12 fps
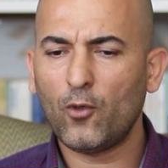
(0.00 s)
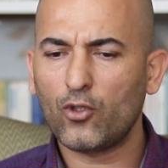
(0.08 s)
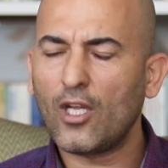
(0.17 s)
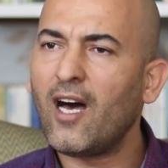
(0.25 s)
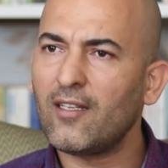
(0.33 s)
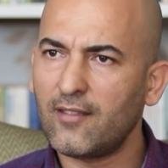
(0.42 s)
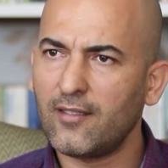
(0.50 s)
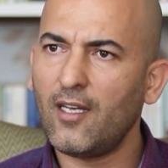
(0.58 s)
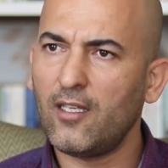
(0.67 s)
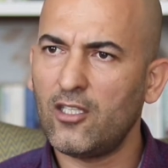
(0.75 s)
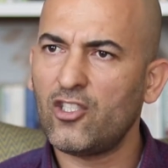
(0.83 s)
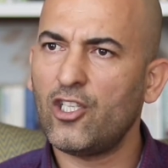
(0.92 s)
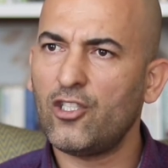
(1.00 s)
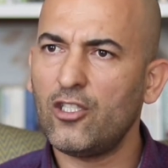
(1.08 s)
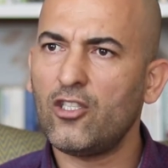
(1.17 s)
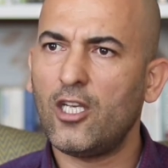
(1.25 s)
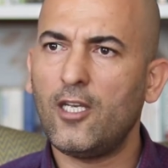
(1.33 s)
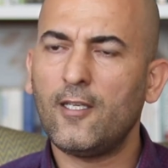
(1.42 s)
orada altı tane çeşit
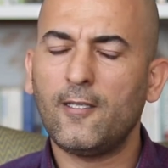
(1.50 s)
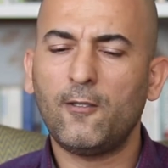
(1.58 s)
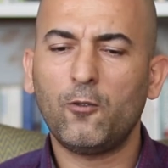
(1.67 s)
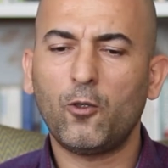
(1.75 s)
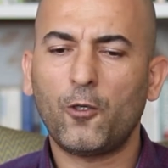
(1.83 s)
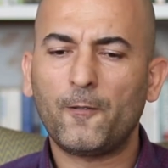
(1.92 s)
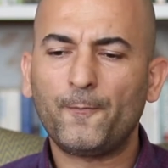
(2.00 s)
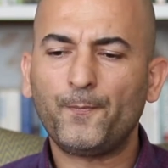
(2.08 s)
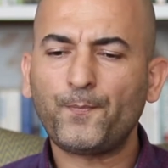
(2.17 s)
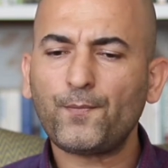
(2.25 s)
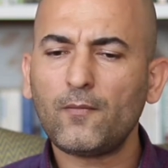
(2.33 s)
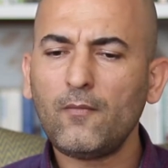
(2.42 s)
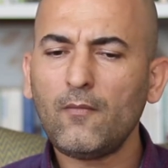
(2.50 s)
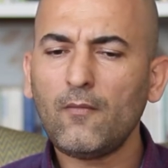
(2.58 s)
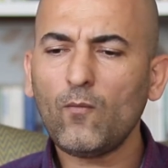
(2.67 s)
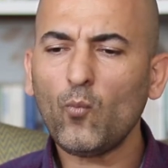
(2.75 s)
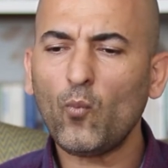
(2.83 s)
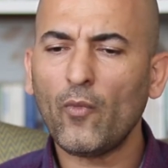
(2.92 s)
şeye giriyor.
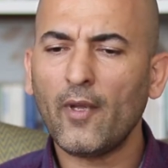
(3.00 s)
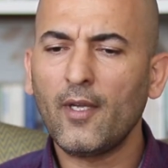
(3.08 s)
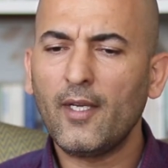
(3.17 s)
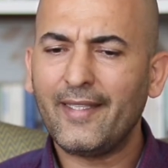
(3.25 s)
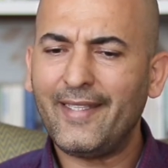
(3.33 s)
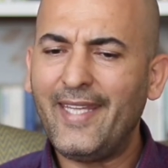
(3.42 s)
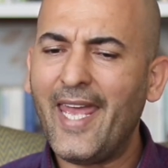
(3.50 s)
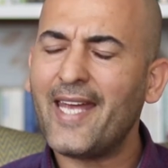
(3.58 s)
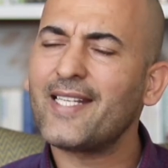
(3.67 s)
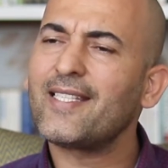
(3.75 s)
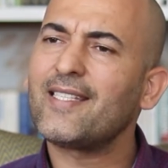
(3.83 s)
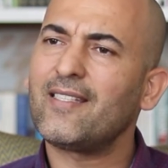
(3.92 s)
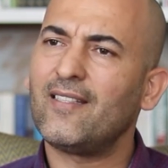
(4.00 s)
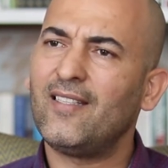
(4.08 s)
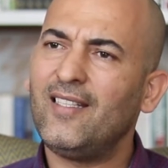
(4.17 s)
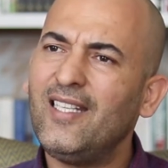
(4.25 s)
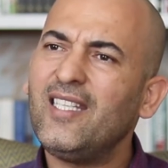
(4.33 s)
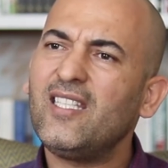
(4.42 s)

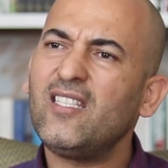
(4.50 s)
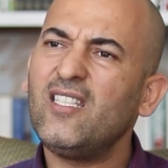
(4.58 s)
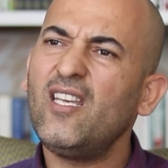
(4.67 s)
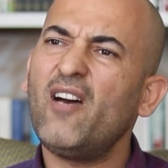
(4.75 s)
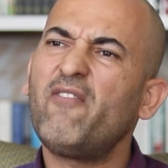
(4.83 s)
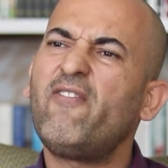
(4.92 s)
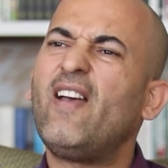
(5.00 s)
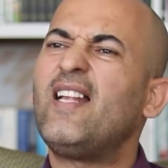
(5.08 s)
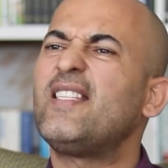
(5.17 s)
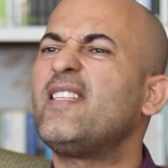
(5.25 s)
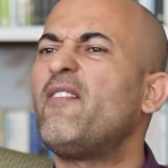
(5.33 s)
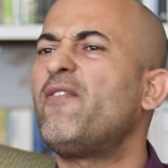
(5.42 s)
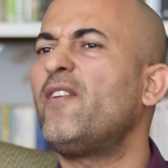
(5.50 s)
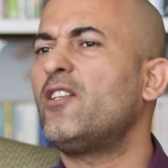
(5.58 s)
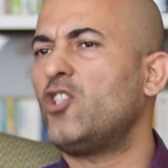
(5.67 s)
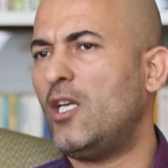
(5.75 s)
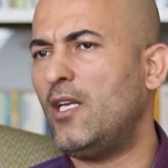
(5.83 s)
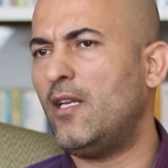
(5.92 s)
Derslik ya felsefe
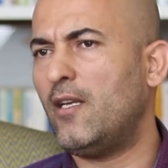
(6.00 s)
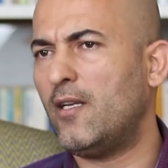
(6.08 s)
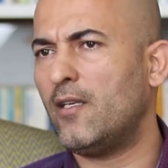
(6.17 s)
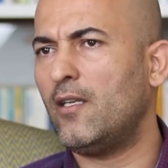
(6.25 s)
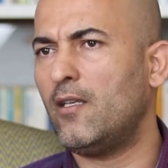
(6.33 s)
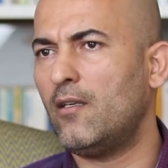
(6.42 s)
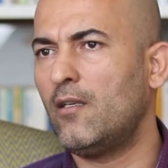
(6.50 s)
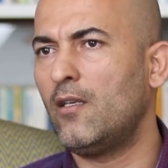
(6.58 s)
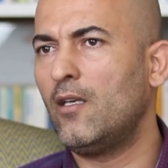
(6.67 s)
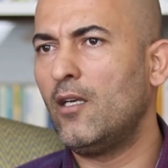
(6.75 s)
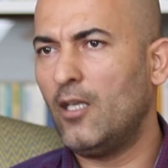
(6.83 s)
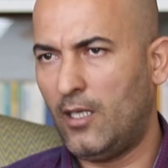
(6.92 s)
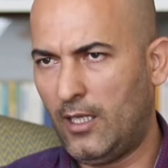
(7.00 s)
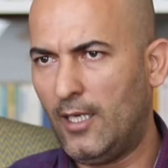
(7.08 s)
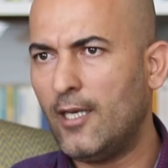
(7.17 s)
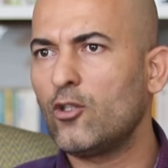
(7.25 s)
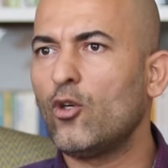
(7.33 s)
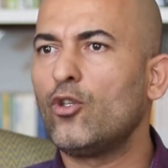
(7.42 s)
şeyleri
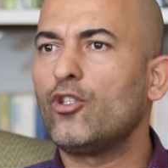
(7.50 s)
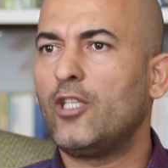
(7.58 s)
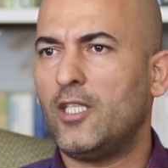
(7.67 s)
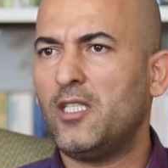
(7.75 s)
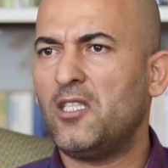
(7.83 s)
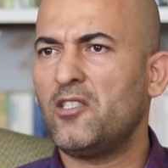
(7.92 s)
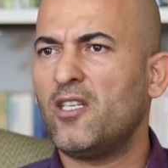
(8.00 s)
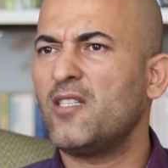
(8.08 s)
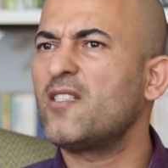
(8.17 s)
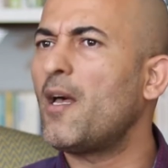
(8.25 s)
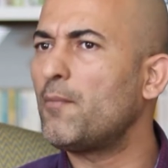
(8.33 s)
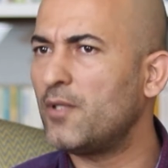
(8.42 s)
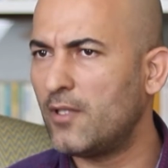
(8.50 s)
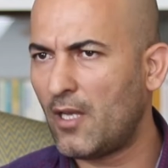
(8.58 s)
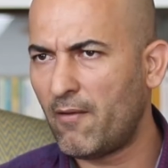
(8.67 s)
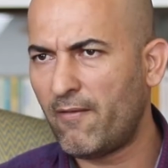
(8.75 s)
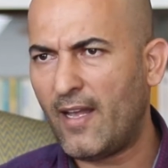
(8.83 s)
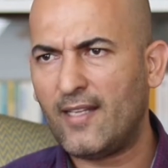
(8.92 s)
İleride onu da girecek.
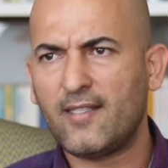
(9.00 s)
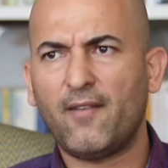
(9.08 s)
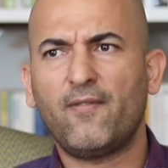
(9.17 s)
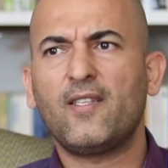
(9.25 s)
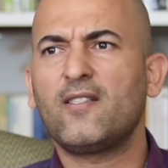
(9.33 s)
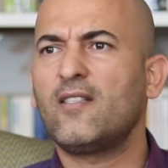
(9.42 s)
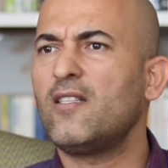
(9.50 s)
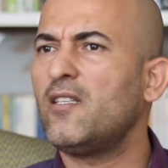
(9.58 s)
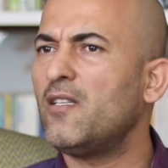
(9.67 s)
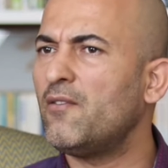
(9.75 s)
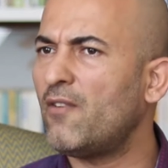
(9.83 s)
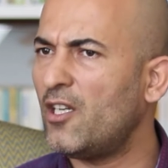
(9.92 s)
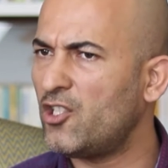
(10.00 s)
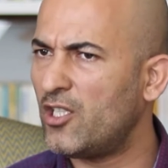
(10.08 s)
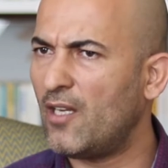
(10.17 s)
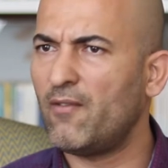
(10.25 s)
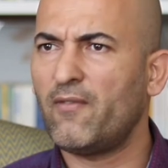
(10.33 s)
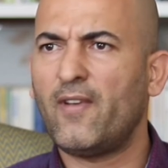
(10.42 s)
Samhita felsefesi,
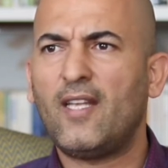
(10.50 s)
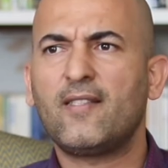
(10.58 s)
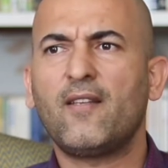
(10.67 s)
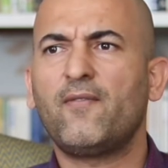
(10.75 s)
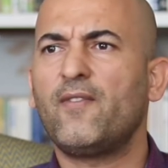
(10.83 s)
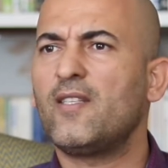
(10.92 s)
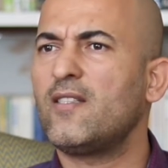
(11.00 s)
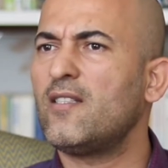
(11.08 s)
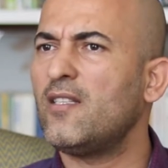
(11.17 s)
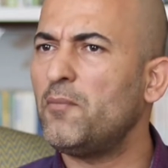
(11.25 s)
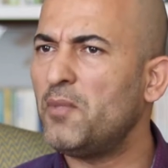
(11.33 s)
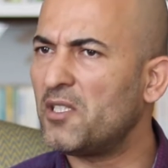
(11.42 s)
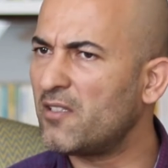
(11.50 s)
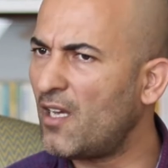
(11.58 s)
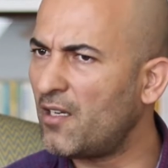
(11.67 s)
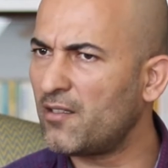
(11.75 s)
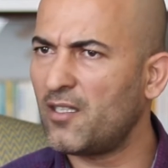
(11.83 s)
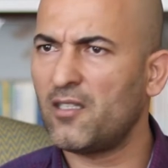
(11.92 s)
Vaishnava felsefesi, bir
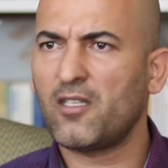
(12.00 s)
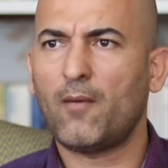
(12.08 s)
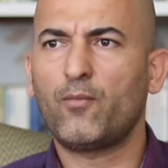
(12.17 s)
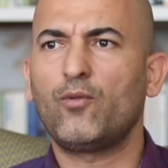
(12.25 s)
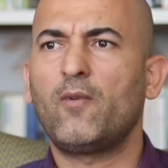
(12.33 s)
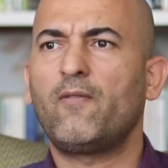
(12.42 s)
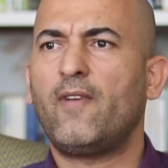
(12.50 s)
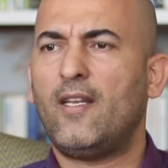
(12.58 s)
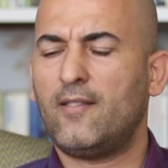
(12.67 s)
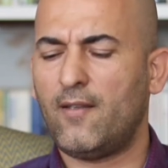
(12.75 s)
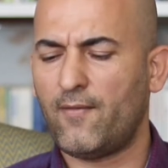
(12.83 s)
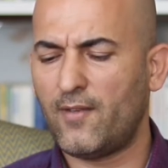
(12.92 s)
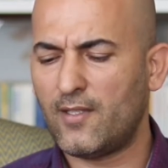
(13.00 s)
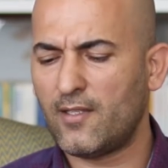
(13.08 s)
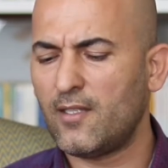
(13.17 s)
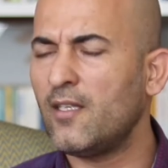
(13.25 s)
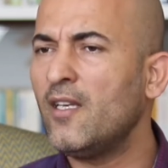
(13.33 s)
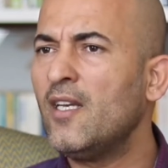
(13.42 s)
tanrıya tapınma
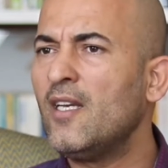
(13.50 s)
felsefesi,